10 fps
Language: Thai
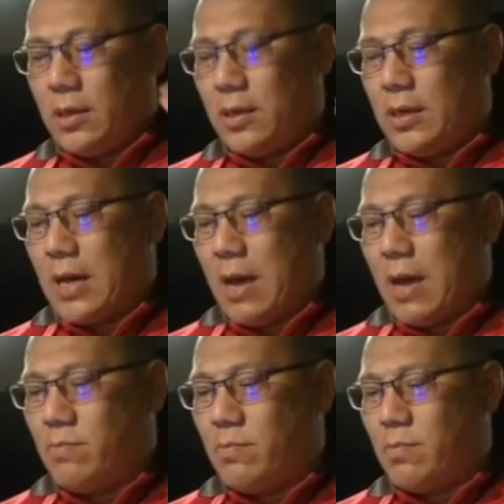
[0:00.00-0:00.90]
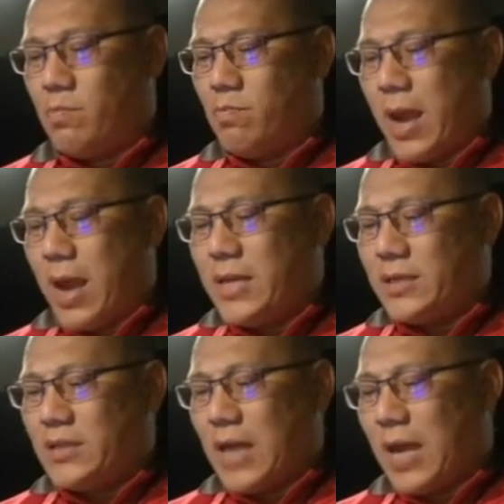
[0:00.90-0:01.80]
นะครับ ไม่
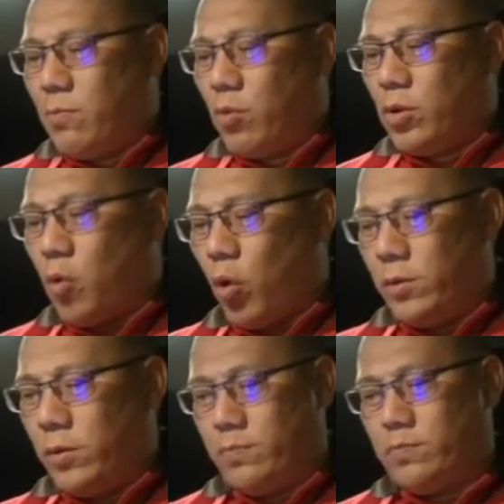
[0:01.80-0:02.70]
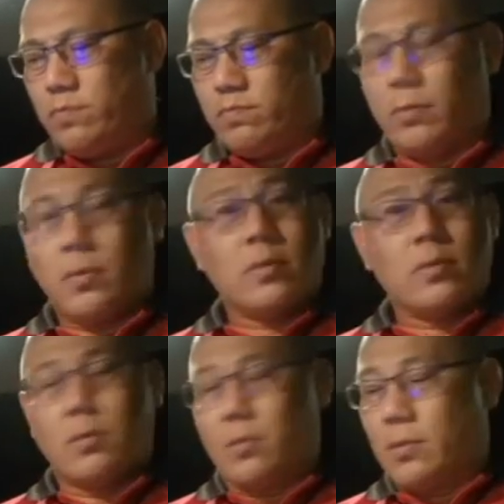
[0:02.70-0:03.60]
ใช่บุญคุณ
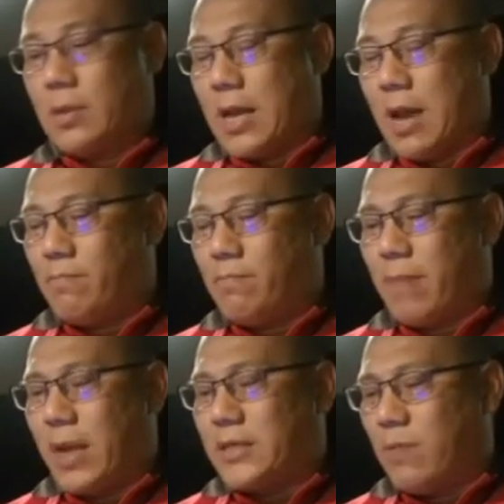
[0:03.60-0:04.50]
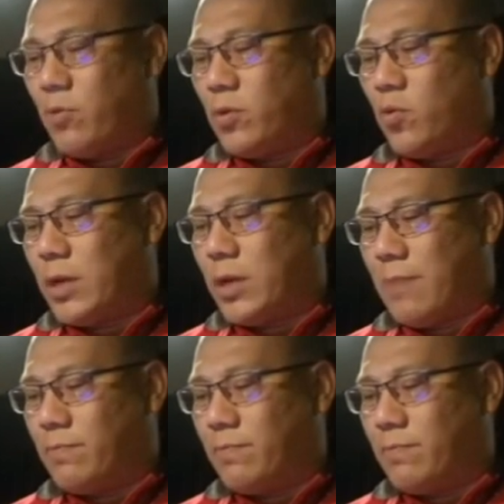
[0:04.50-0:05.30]
นะครับ ไม่ใช่บุญคุณครับ